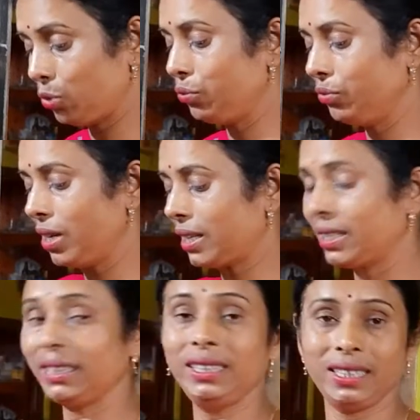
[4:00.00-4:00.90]
সুন্দর
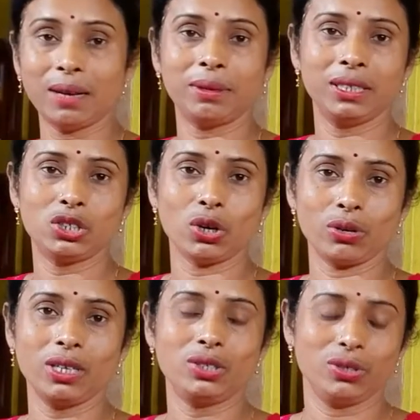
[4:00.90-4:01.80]
একটা দিন আমাদের
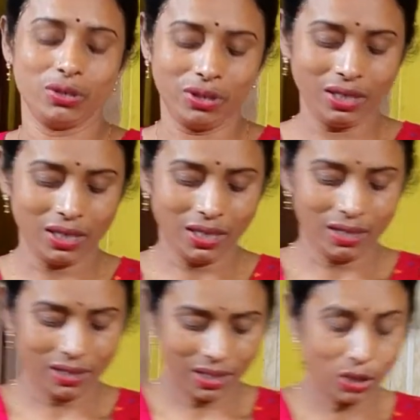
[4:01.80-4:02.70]
সকলের জন্যই
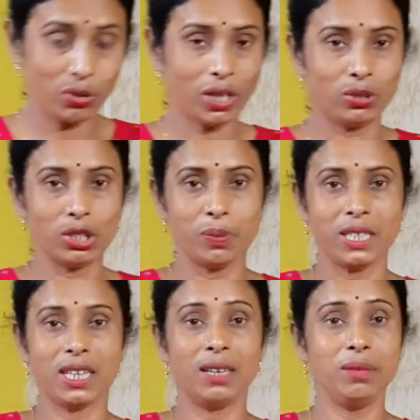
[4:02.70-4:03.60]
কিছু একটু
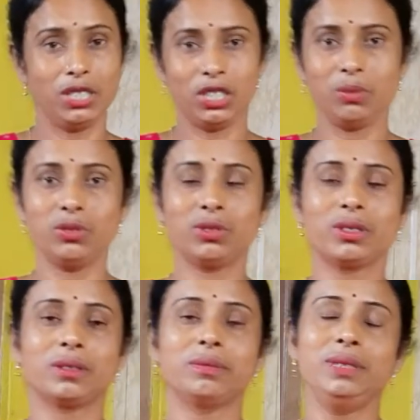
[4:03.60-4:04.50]
স্পেশাল মিষ্টি মুখ
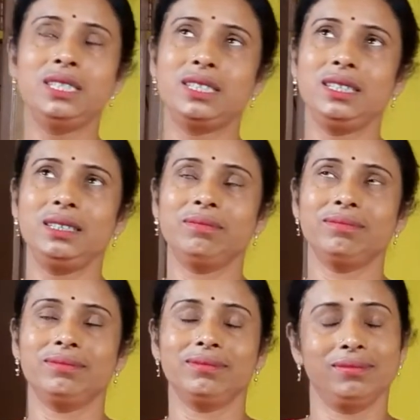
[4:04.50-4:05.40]
মিষ্টি
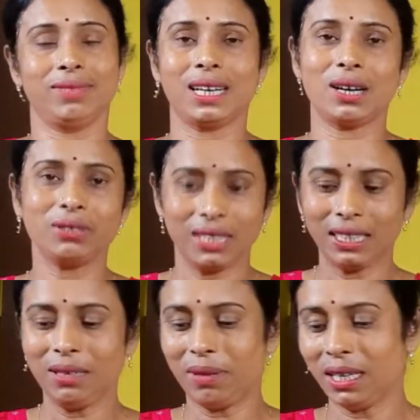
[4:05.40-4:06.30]
বানানো
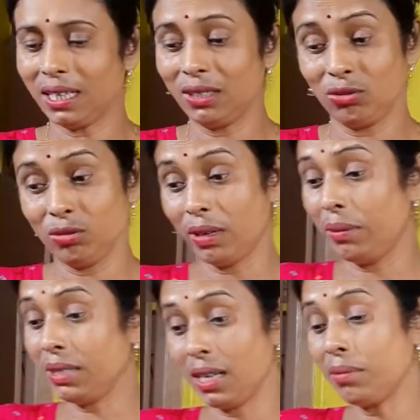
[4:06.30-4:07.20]
যেতেই পারে কিন্তু
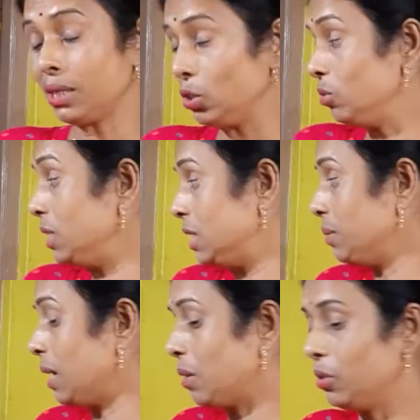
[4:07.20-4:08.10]
ভেবেছিলাম কিছু মিষ্টি
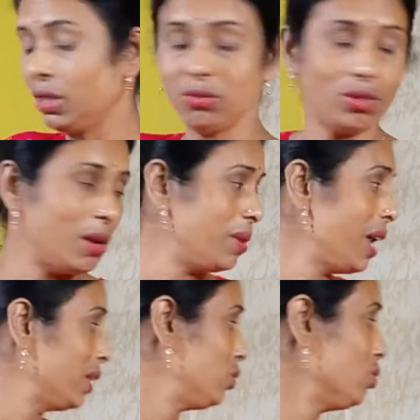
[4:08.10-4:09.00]
বানাবো কিন্তু আমার
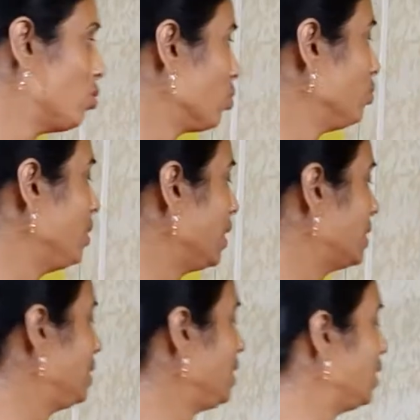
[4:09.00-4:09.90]
এত গরম
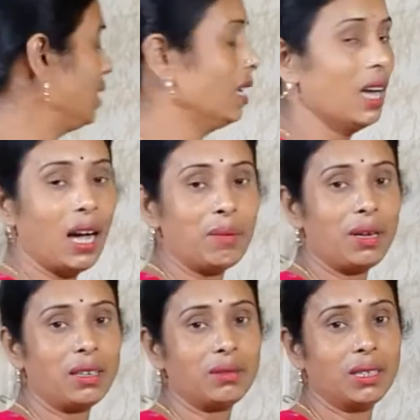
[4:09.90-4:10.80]
লাগছে না
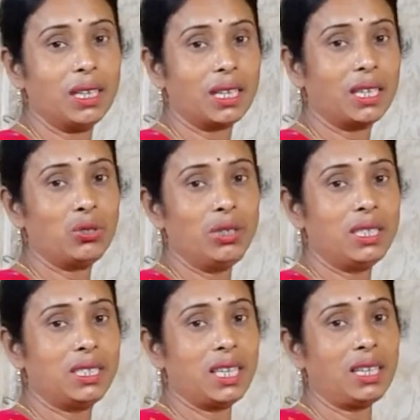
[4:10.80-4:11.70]
আমার কিছু
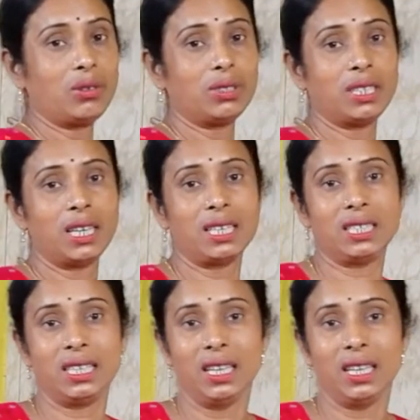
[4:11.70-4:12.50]
ইচ্ছেই করছে না যে